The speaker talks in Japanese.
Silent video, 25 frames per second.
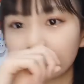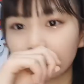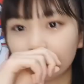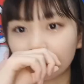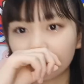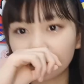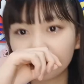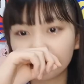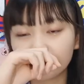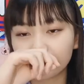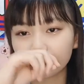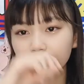
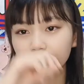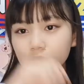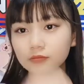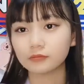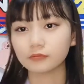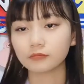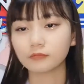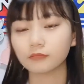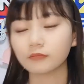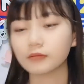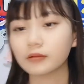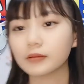なんていう
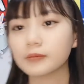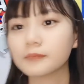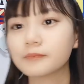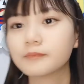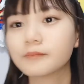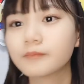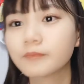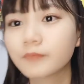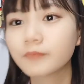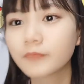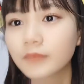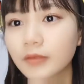の、これ。
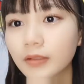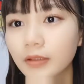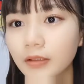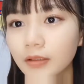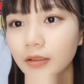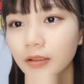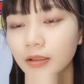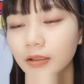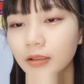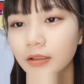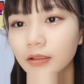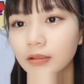
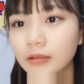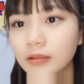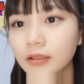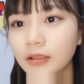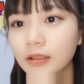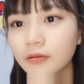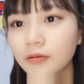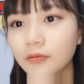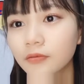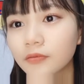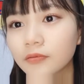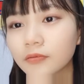
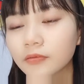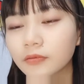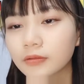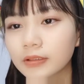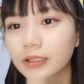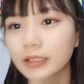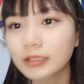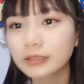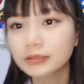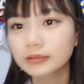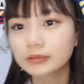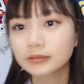猫の
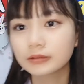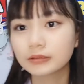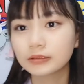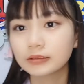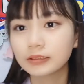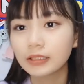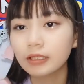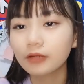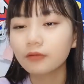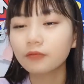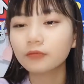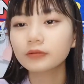大、
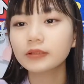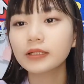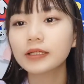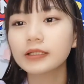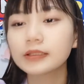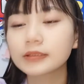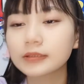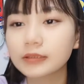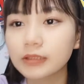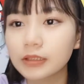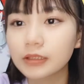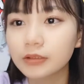猫大
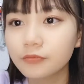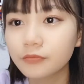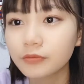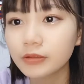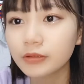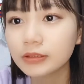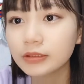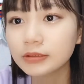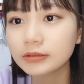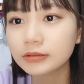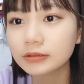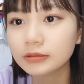好き
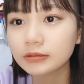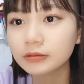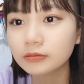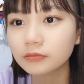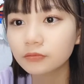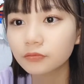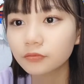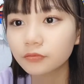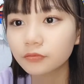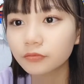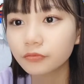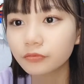フイス、
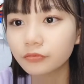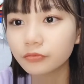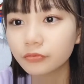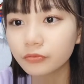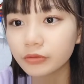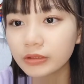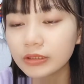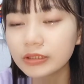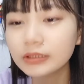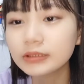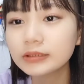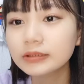
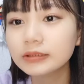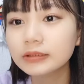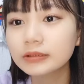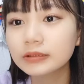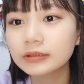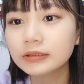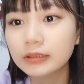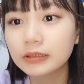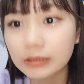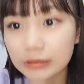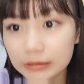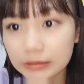フリス
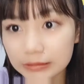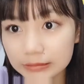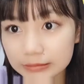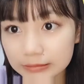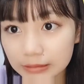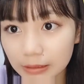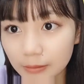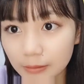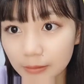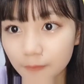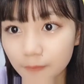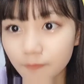キー
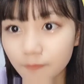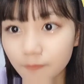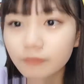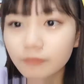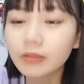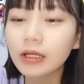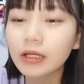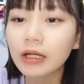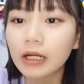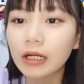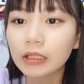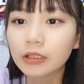さん。
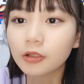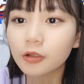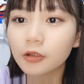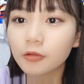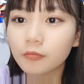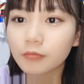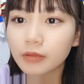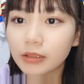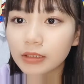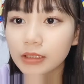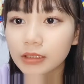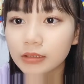あきお
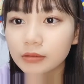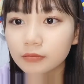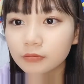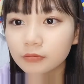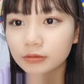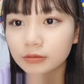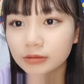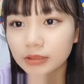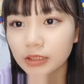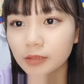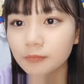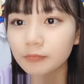めありがとう
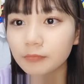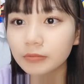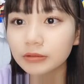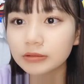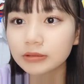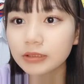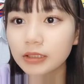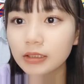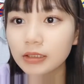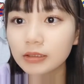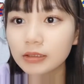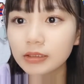ございます。
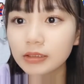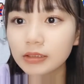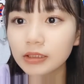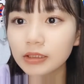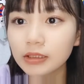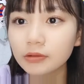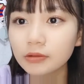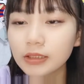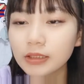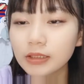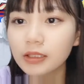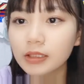かんたろう
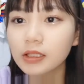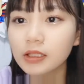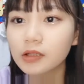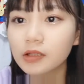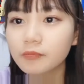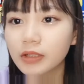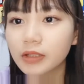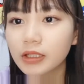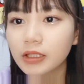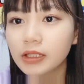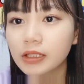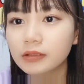さん、あきおめ
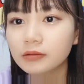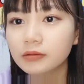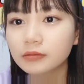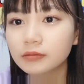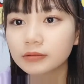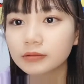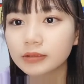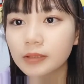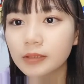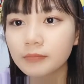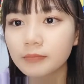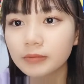ありがとうご
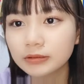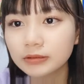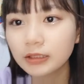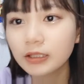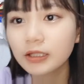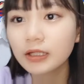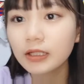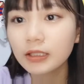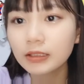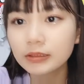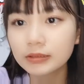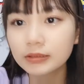ざいます。
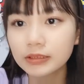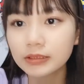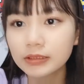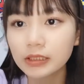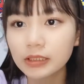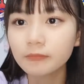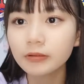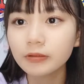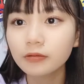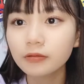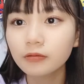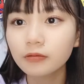さや
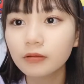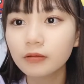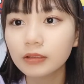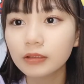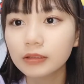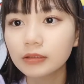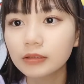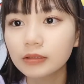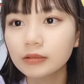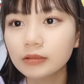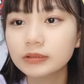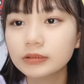まるを語
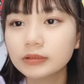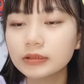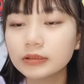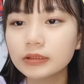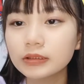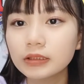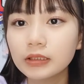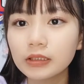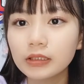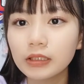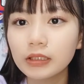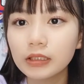る詩
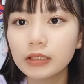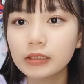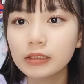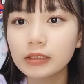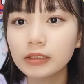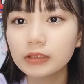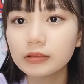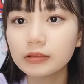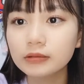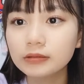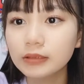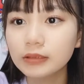人になり
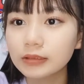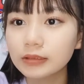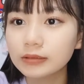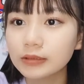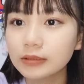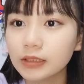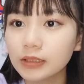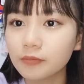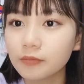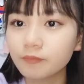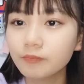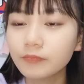たくてさ
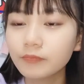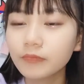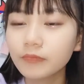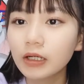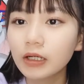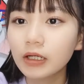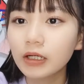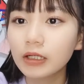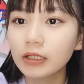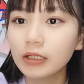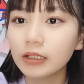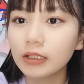ん。
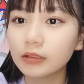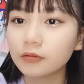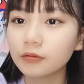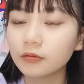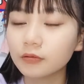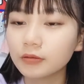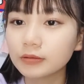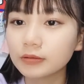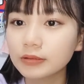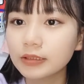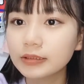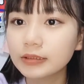えっ
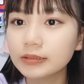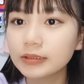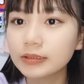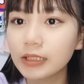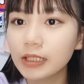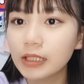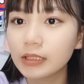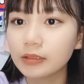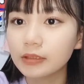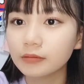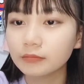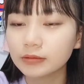と、センスあり
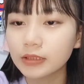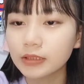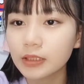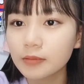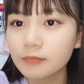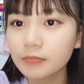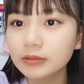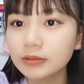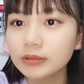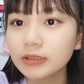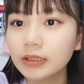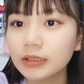がとうござい
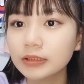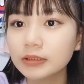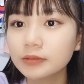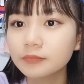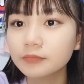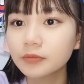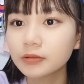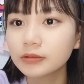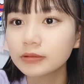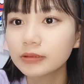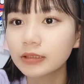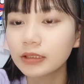ます。橋
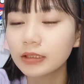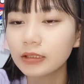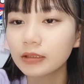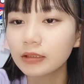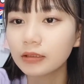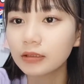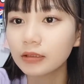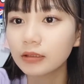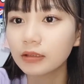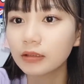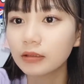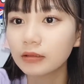本ちゃん、
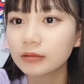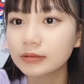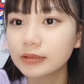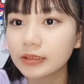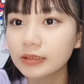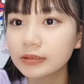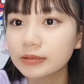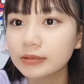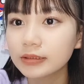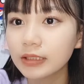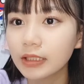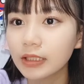ぜ
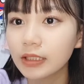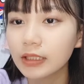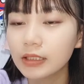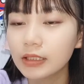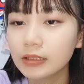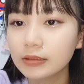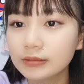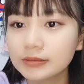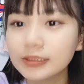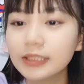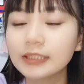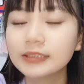んざいあり、
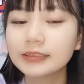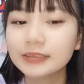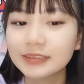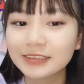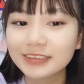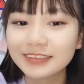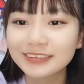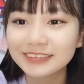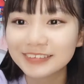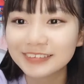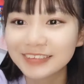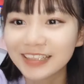ぜん、
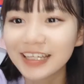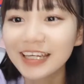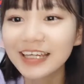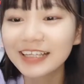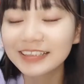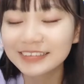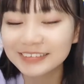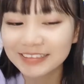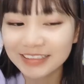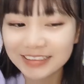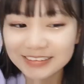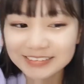
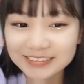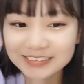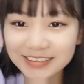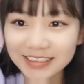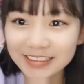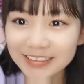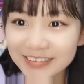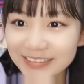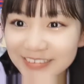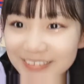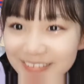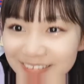ぜんざ
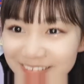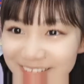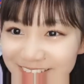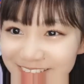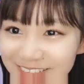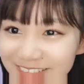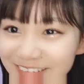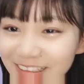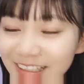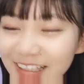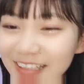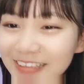い。
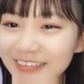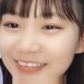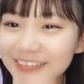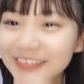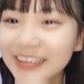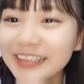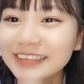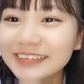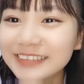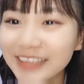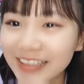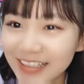
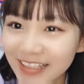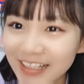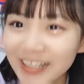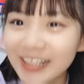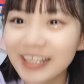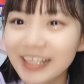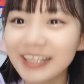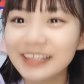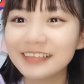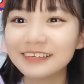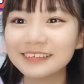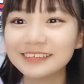ざい、あり
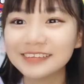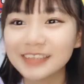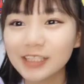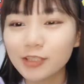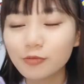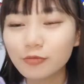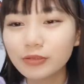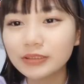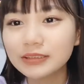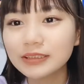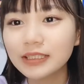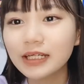がとうござい
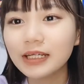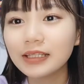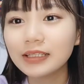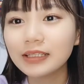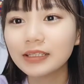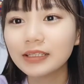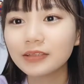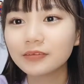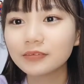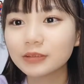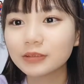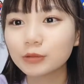ます。ハンナ
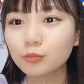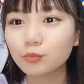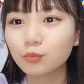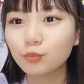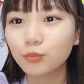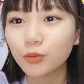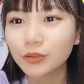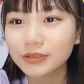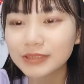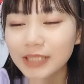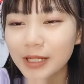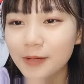のしっ
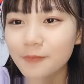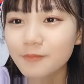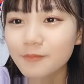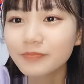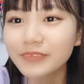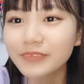ぽさん。